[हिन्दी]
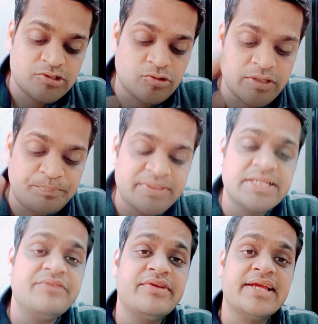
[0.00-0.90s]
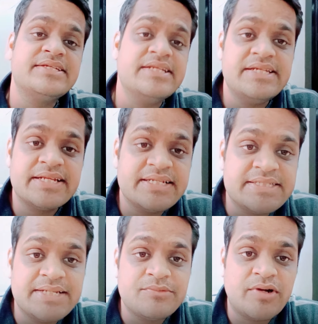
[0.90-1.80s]
जो कि पिछले फाइनेंशियल ईयर के
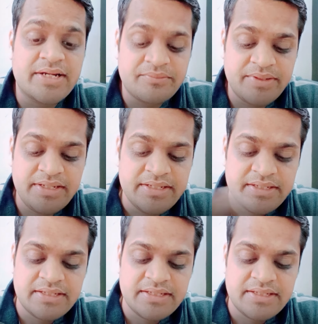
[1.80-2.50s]
सेम क्वार्टर में